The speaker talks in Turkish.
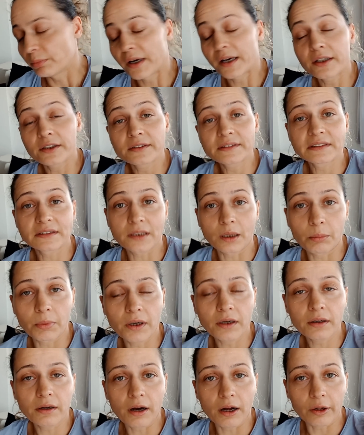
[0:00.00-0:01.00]
ben
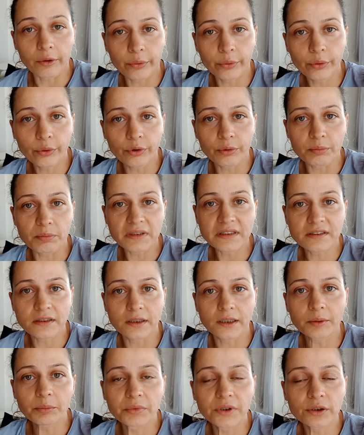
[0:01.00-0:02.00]
sabah kalkıyorum
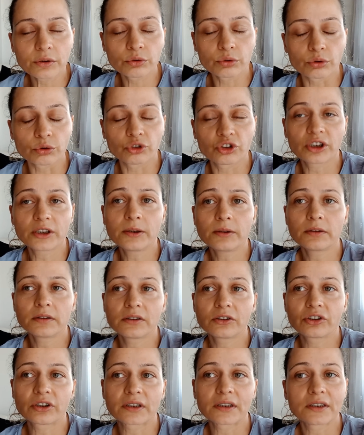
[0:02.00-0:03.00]
mesela biraz önce
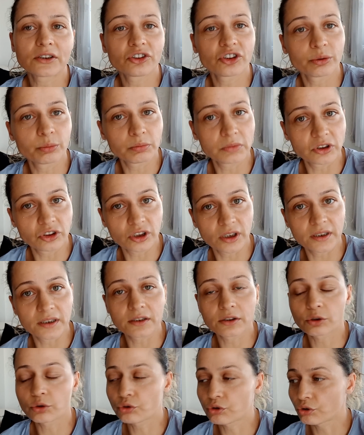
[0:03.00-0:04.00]
işte eşim işe
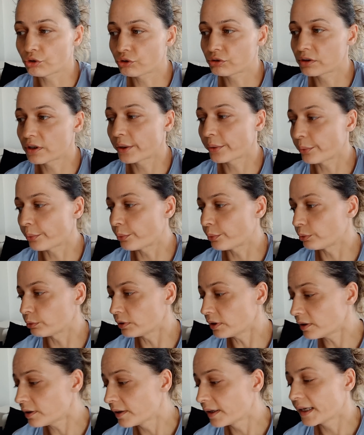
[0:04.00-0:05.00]
gitti, çocuklar
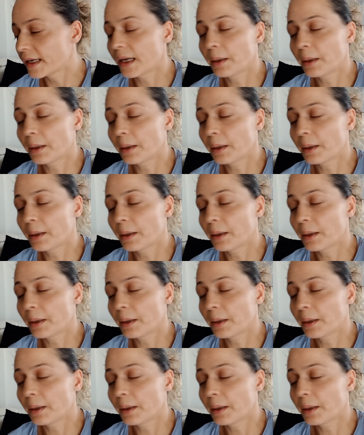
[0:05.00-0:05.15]
okulda.